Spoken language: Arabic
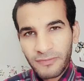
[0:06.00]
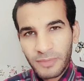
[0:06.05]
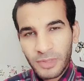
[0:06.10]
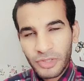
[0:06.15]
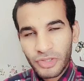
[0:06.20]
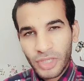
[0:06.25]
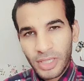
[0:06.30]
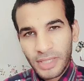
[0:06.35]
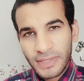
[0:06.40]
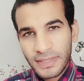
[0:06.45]
من
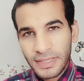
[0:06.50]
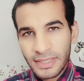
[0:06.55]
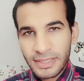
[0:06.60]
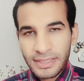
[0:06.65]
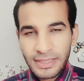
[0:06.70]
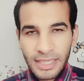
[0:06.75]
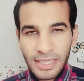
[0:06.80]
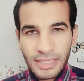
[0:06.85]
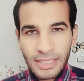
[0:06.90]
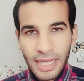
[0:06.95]
شخص
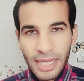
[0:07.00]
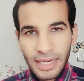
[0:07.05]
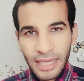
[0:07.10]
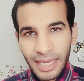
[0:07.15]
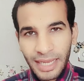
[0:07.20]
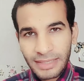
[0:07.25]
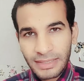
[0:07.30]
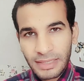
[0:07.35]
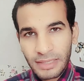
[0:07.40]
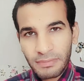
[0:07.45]
للتاني على
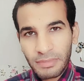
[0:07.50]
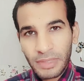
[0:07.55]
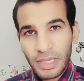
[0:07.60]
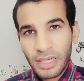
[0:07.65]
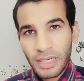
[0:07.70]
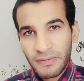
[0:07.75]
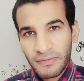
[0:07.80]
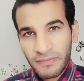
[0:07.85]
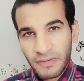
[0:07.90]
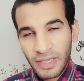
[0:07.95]
حسب
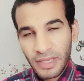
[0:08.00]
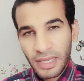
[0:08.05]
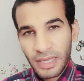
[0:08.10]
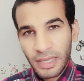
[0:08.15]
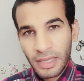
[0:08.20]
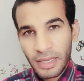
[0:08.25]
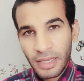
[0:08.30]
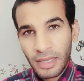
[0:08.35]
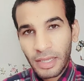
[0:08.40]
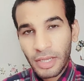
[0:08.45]

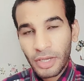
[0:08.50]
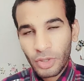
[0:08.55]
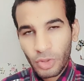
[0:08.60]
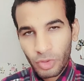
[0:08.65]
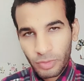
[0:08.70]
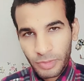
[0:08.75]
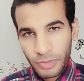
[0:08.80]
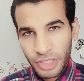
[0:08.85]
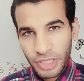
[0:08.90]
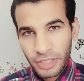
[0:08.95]
الفئة
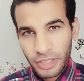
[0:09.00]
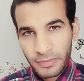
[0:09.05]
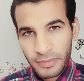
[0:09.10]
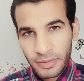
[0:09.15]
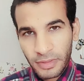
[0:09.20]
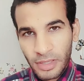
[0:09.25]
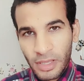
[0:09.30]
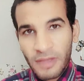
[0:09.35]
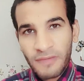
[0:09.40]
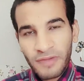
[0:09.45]
العمرية
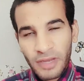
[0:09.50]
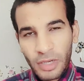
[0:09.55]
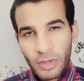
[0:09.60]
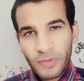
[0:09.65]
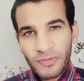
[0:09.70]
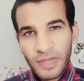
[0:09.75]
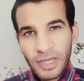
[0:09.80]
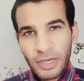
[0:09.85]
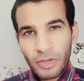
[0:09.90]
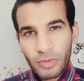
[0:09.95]
فلو
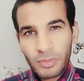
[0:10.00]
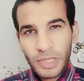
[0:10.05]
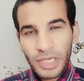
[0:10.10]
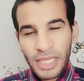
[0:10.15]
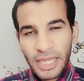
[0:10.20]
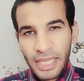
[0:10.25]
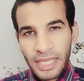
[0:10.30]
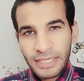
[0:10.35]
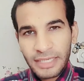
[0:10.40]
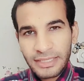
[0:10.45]
الفئة العمرية
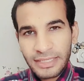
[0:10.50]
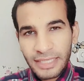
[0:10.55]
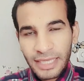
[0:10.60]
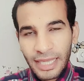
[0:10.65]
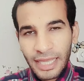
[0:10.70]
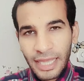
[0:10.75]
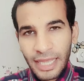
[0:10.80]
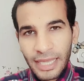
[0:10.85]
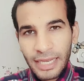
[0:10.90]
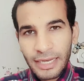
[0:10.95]
كانت
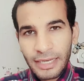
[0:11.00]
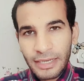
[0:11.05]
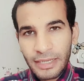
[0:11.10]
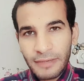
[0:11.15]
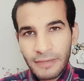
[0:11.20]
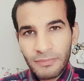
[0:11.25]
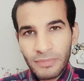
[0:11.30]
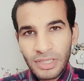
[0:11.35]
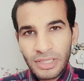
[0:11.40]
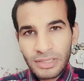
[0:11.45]
أقل
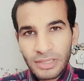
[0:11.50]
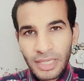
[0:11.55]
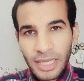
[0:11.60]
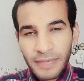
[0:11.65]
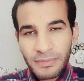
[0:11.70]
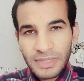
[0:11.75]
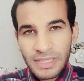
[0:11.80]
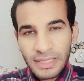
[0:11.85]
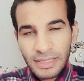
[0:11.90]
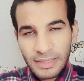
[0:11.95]
من
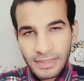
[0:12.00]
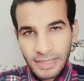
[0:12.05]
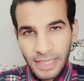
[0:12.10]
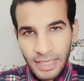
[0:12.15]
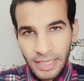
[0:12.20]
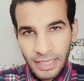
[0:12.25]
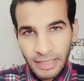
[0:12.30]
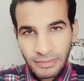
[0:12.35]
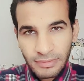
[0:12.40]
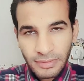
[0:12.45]
خمسين
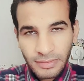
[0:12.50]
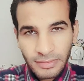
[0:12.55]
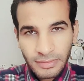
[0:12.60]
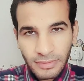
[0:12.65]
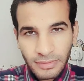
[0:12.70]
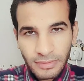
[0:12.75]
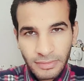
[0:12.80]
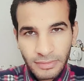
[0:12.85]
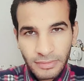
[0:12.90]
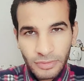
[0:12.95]
سنة
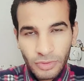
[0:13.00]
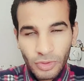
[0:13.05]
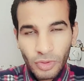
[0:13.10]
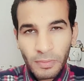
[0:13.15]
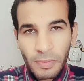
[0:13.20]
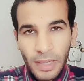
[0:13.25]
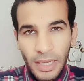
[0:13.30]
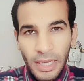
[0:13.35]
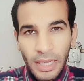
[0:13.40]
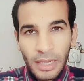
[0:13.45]

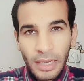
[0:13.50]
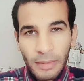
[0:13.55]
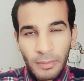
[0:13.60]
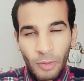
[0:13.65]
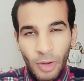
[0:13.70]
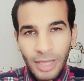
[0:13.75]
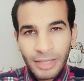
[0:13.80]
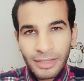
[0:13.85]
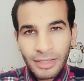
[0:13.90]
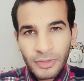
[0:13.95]
يبقى
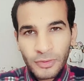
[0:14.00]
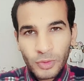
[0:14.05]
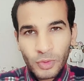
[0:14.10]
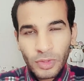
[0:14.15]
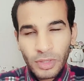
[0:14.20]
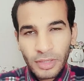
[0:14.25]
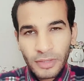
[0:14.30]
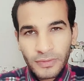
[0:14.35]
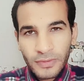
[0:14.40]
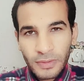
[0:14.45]
معدل
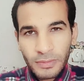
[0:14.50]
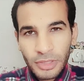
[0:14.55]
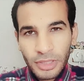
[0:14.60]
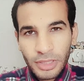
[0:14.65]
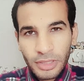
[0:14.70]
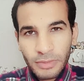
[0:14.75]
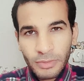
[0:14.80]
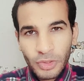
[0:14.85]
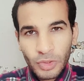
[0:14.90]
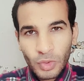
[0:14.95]
السكر
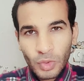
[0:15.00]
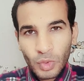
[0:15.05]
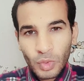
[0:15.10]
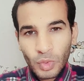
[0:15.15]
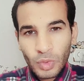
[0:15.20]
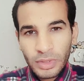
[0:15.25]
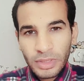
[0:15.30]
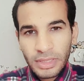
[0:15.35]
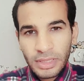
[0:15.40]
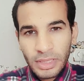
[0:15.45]
الطبيعي
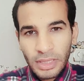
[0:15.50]
بيكون